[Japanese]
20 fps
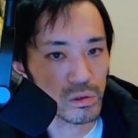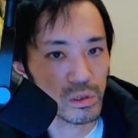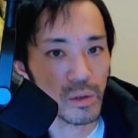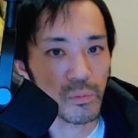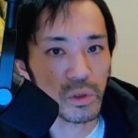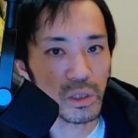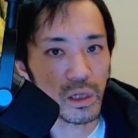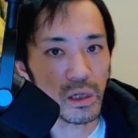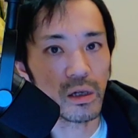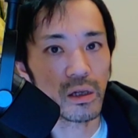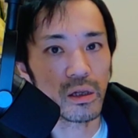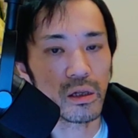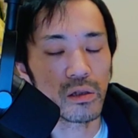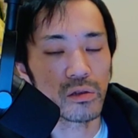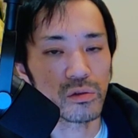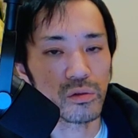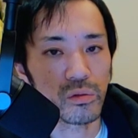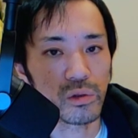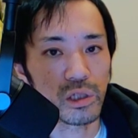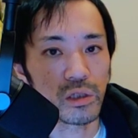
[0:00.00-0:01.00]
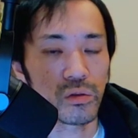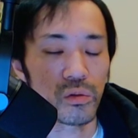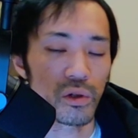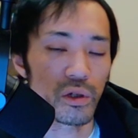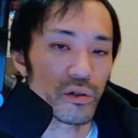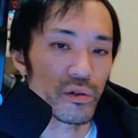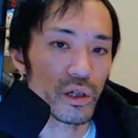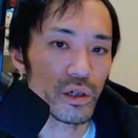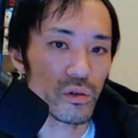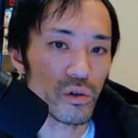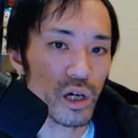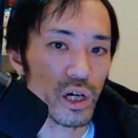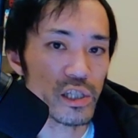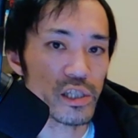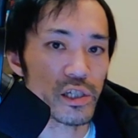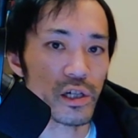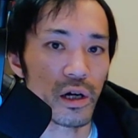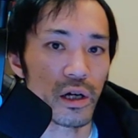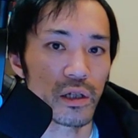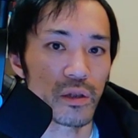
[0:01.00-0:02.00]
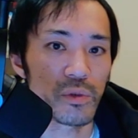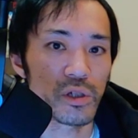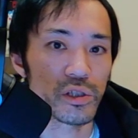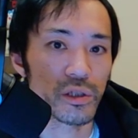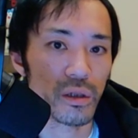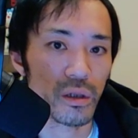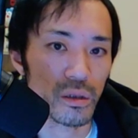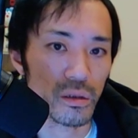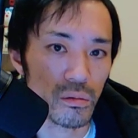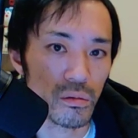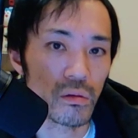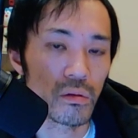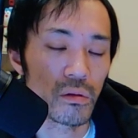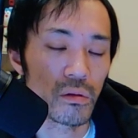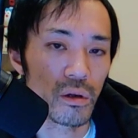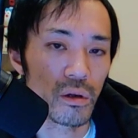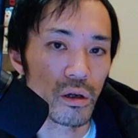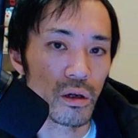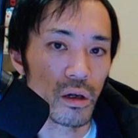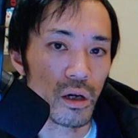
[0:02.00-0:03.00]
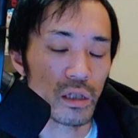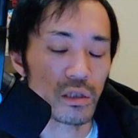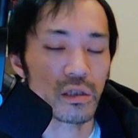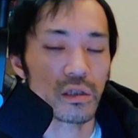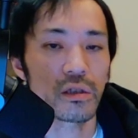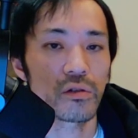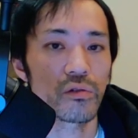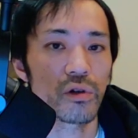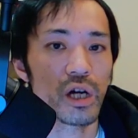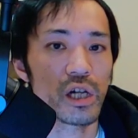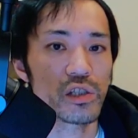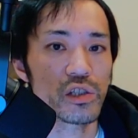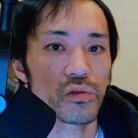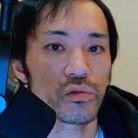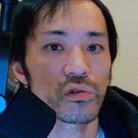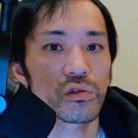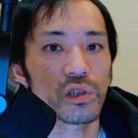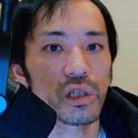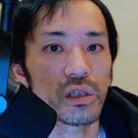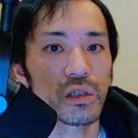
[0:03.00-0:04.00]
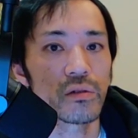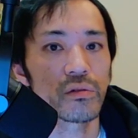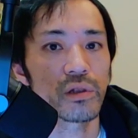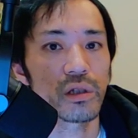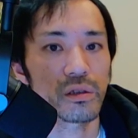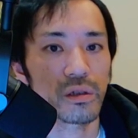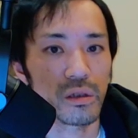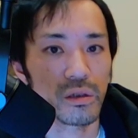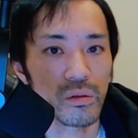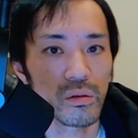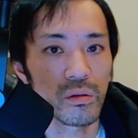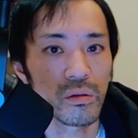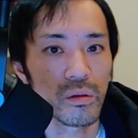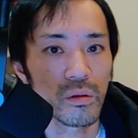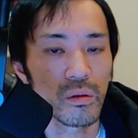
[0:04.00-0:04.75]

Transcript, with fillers: セミナー映像にどれぐらいの価値がありましたかとあなたの価値をつけてくださいと。